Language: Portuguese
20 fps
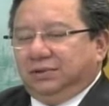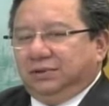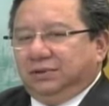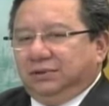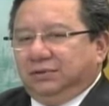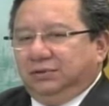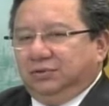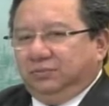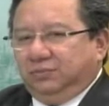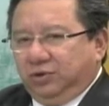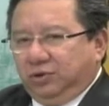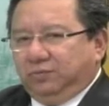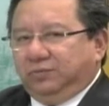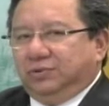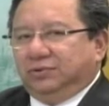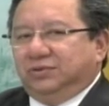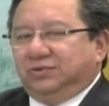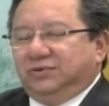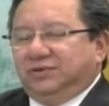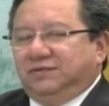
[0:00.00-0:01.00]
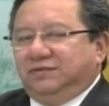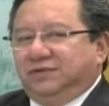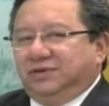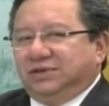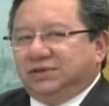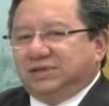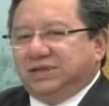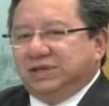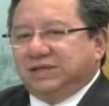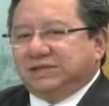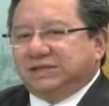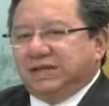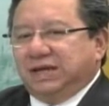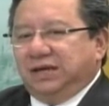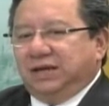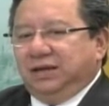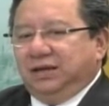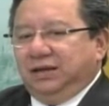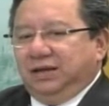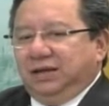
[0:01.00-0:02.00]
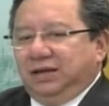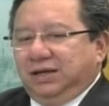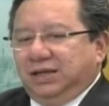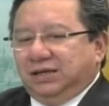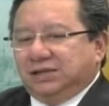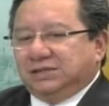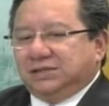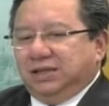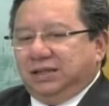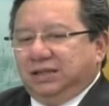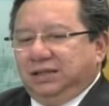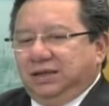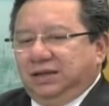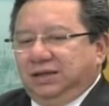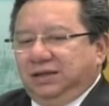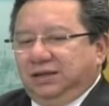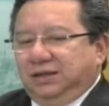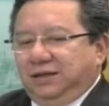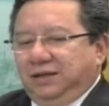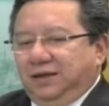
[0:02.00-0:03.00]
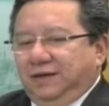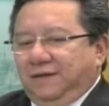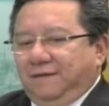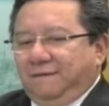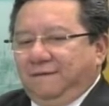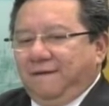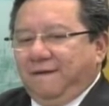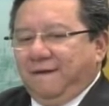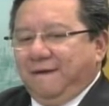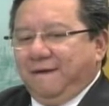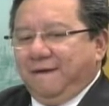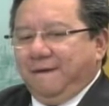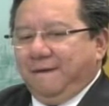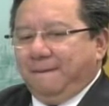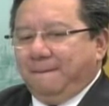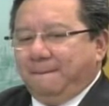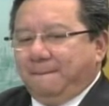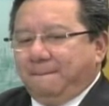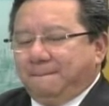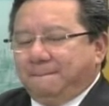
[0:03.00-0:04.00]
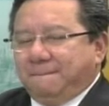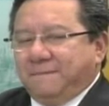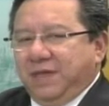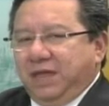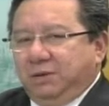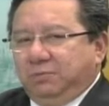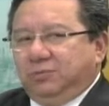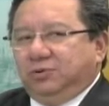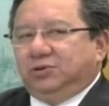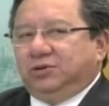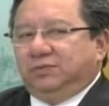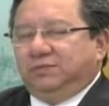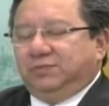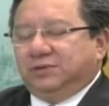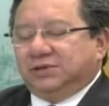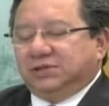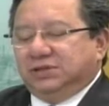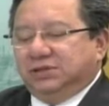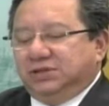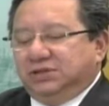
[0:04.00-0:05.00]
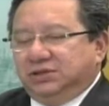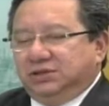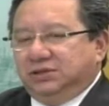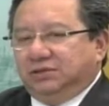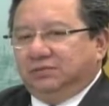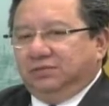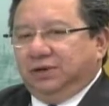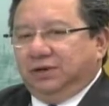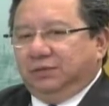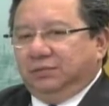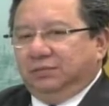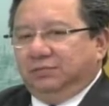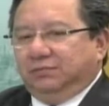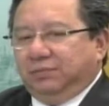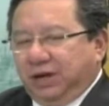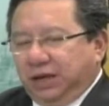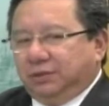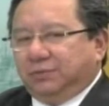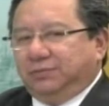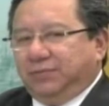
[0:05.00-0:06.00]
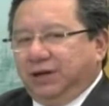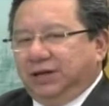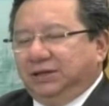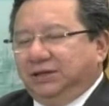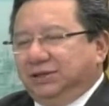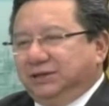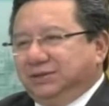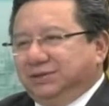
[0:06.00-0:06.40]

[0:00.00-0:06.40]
no meu ponto de vista, essa, essa lei é muito positiva para o país.